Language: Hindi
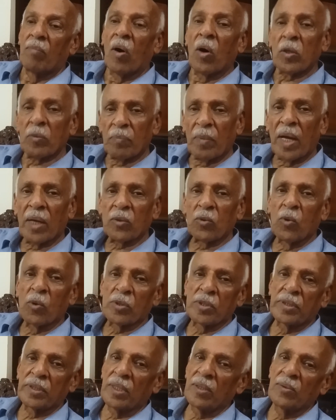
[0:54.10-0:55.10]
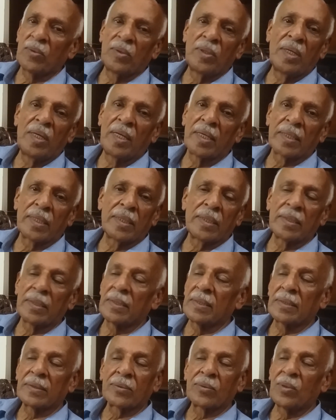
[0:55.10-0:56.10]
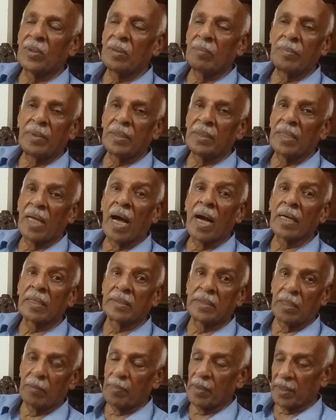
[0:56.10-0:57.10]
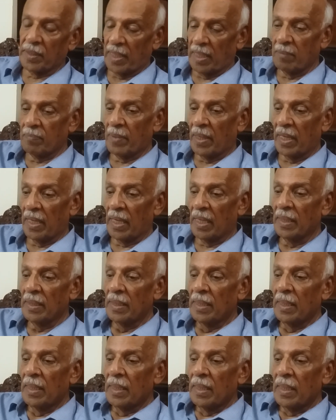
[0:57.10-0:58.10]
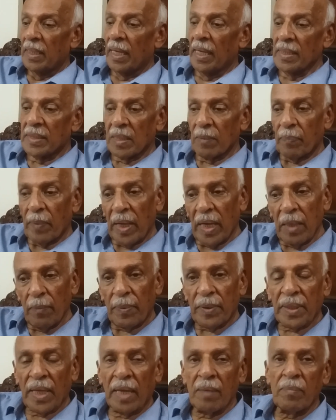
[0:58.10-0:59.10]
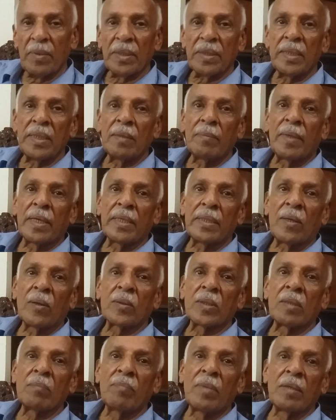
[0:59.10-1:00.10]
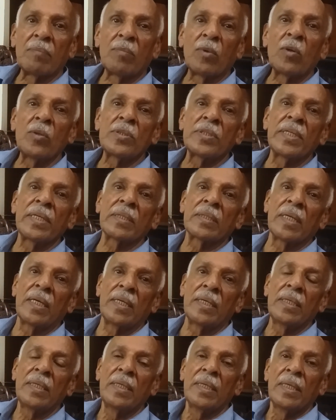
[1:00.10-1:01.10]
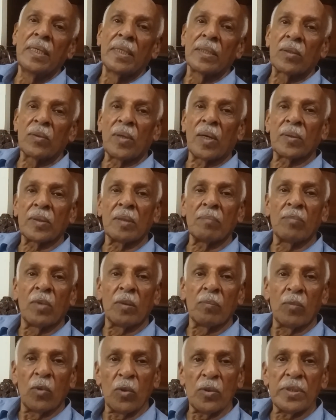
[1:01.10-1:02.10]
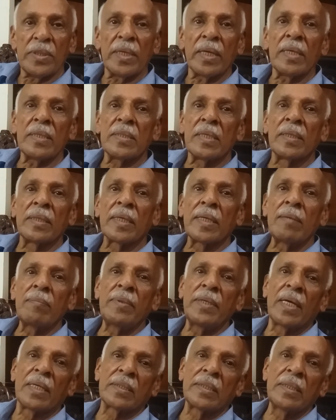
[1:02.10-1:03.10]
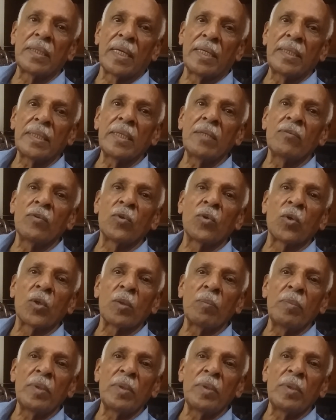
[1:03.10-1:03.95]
बहुत बार कोशिशें हुई लेकिन कोई भी दाग चिपक नहीं पाया इनसे पहले प्रधानमंत्री हमारे डॉक्टर मनमोहन सिंह थे तो डॉक्टर मनमोहन सिंह की ज़िंदगी भी ऐसी रही कि वो खुद